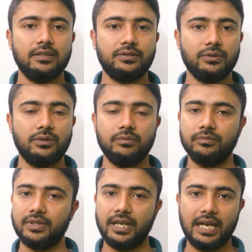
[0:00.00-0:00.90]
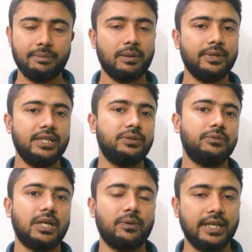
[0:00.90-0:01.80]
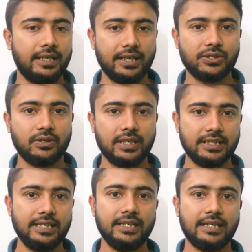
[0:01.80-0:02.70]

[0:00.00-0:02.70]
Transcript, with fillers: সো এভাবে কিন্তু কাউকে এনকারেজ করা যায়